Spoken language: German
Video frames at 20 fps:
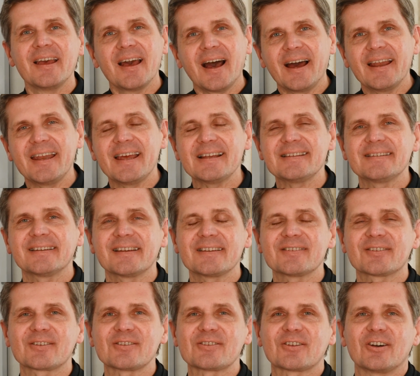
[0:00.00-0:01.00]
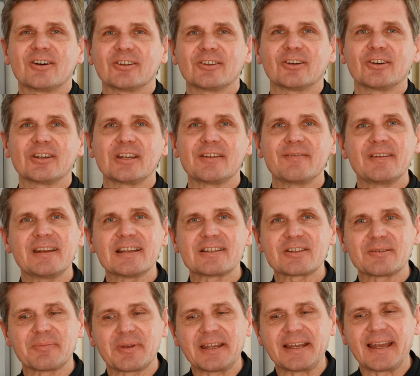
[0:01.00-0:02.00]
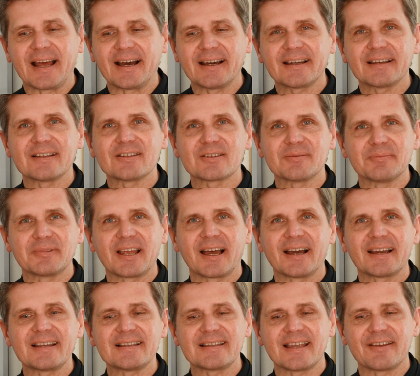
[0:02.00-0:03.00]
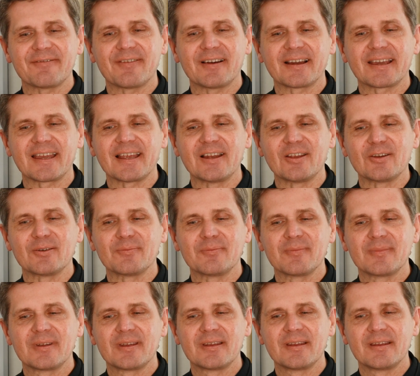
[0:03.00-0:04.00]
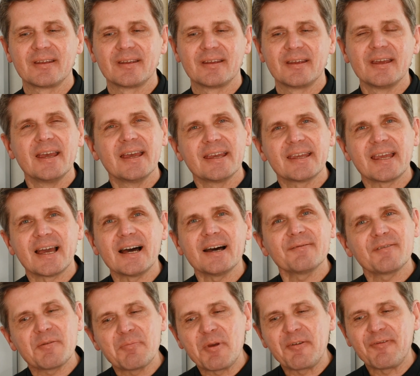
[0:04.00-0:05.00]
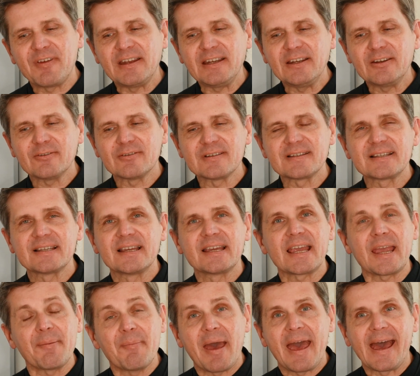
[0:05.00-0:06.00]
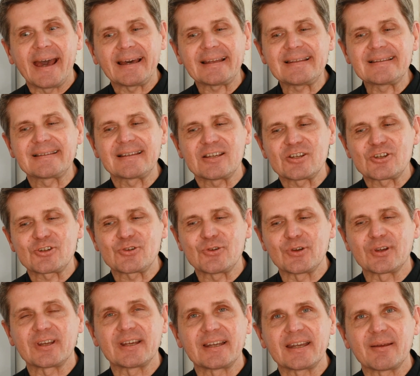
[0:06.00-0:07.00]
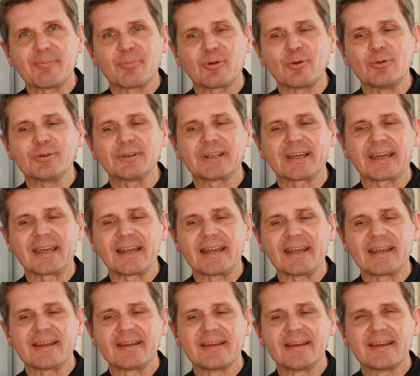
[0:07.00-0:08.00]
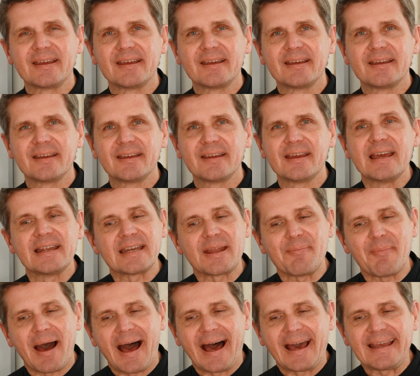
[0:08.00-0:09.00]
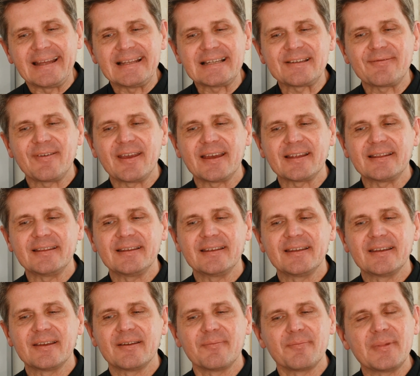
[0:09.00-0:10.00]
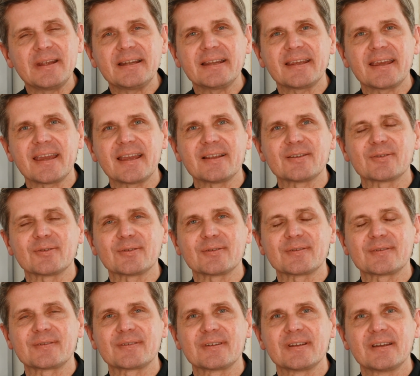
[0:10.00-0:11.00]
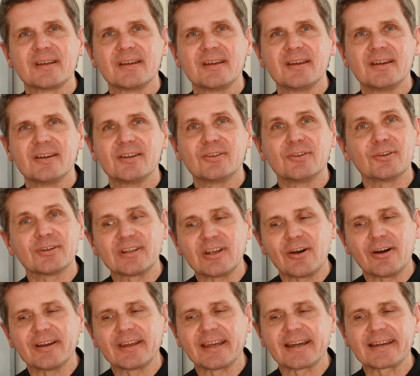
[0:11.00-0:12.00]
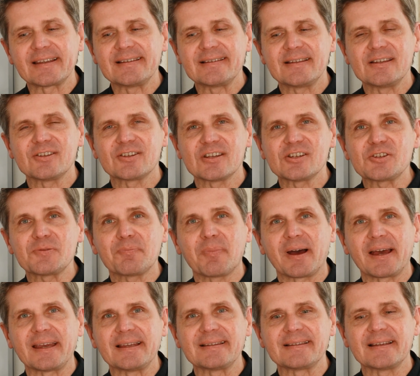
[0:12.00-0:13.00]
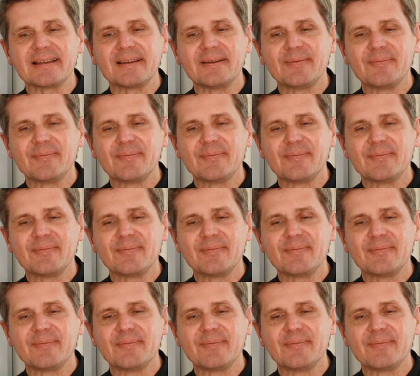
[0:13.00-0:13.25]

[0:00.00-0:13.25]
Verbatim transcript: Ein herzliches Grüß Gott heute wieder zum Gedanken zum Tagesevangelium. Ja, wir befinden uns im Herzstück der Brotrede, dem Einswerden mit Jesus durch die eucharistische Speise.